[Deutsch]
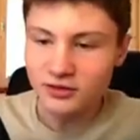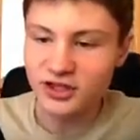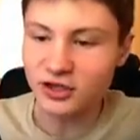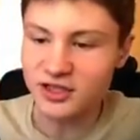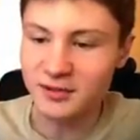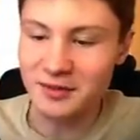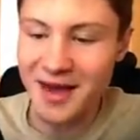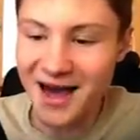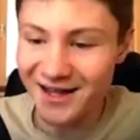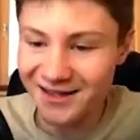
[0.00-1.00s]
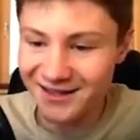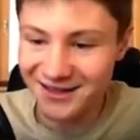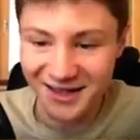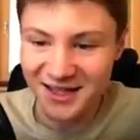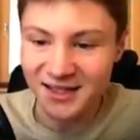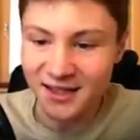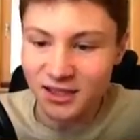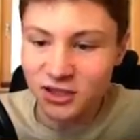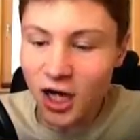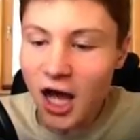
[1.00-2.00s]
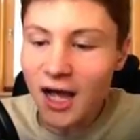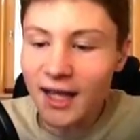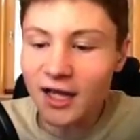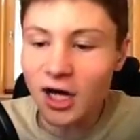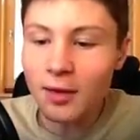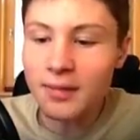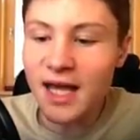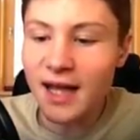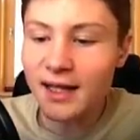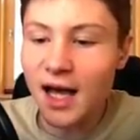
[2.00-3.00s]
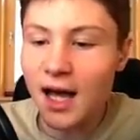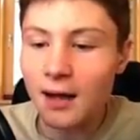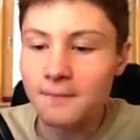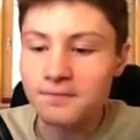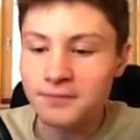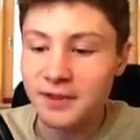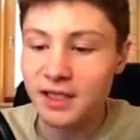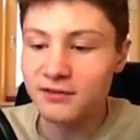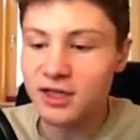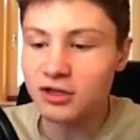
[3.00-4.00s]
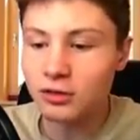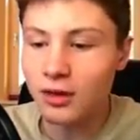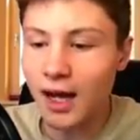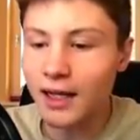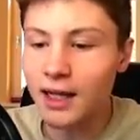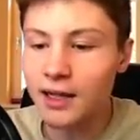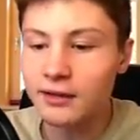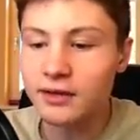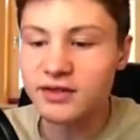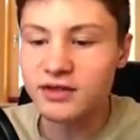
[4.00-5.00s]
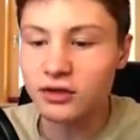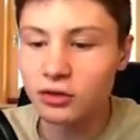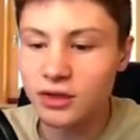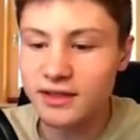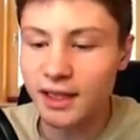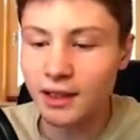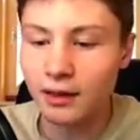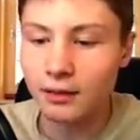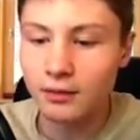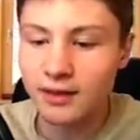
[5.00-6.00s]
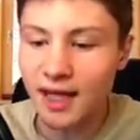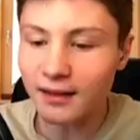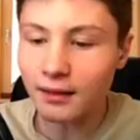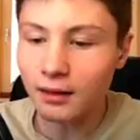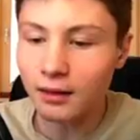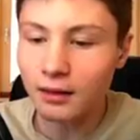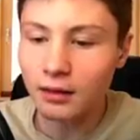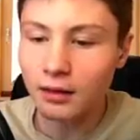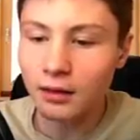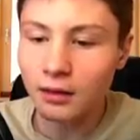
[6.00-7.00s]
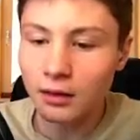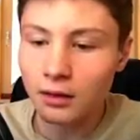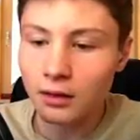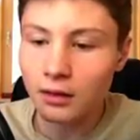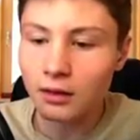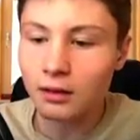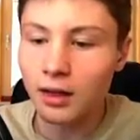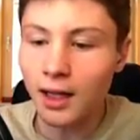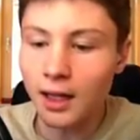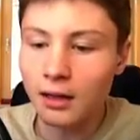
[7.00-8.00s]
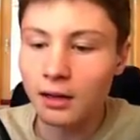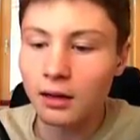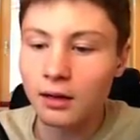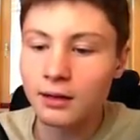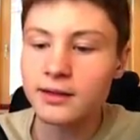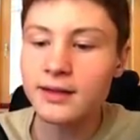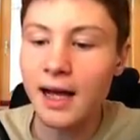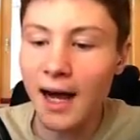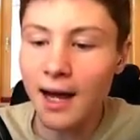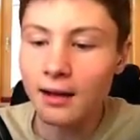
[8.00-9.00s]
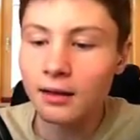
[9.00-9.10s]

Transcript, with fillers: Und sehe trotzdem nicht mehr. Junge, komm um die Ecke! Ich will dich doch nur angeln. Das ist eine coole Sache. Ja. Hä? Na?